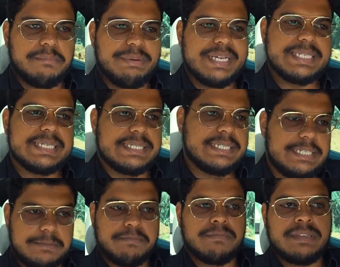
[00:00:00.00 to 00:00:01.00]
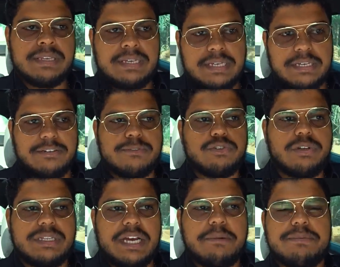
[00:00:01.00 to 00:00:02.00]
pensa assim,
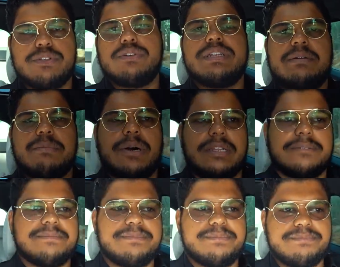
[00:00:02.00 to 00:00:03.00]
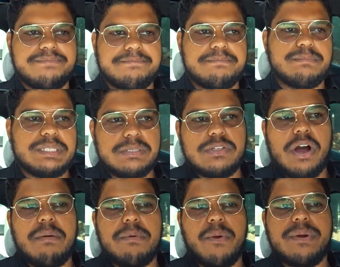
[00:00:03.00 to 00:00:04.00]
funcionário pisou na bola, precisa dar
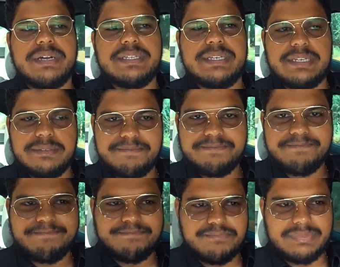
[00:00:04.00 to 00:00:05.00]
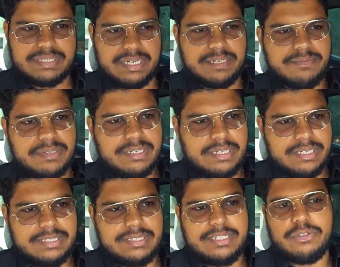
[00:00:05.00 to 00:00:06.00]
uma bronca nele, tá?
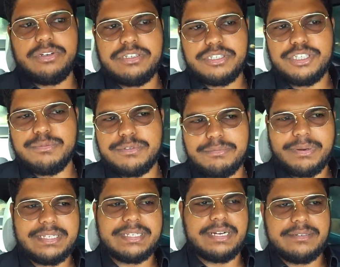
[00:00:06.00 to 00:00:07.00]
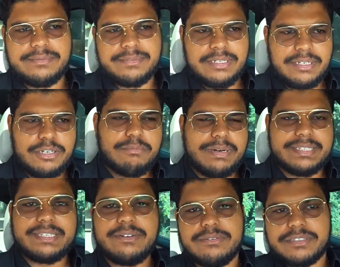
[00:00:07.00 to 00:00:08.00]
Tem dois tipos de patrão, o
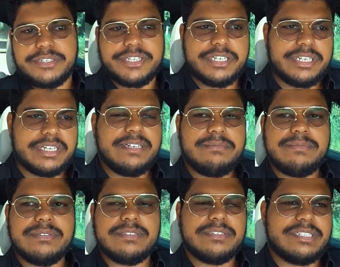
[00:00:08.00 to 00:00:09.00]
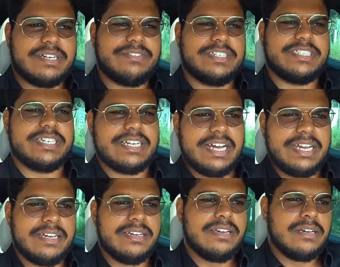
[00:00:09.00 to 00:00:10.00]
patrão que chega e já vai chegar
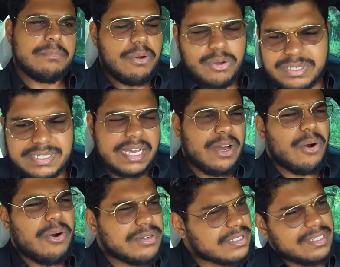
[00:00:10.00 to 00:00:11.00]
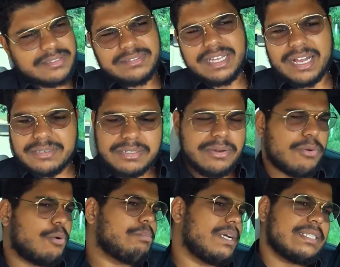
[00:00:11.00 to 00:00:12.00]
e, pô, você errou, você tá, você é
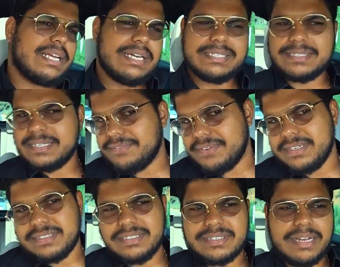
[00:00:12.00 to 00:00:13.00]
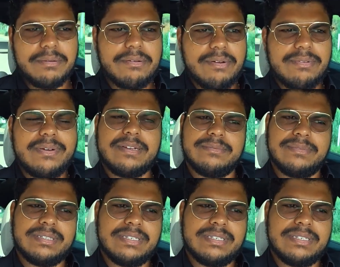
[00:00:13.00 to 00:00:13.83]
incompetente, você fez isso, blá, blá, blá.